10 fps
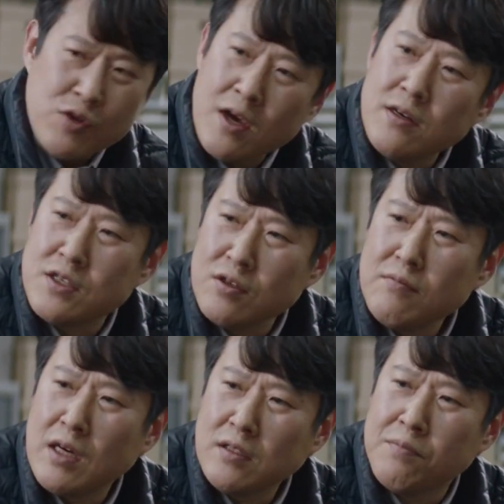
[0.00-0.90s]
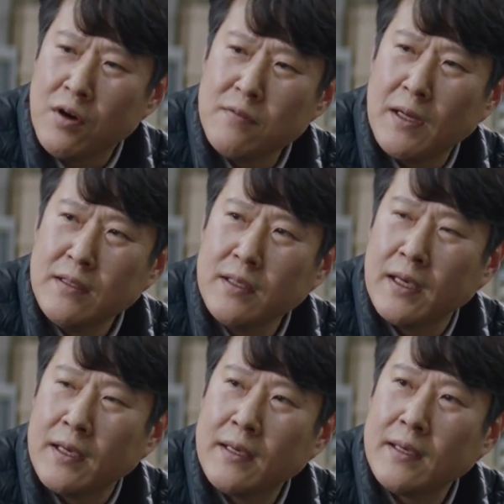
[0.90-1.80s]
죄를 지은 만큼 벌을 받는
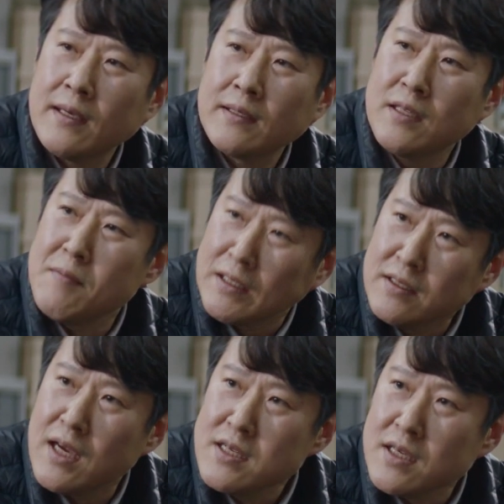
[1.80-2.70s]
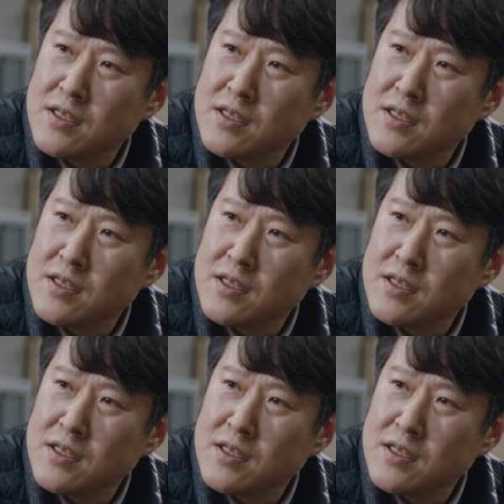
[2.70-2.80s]
게 그게 맞는 게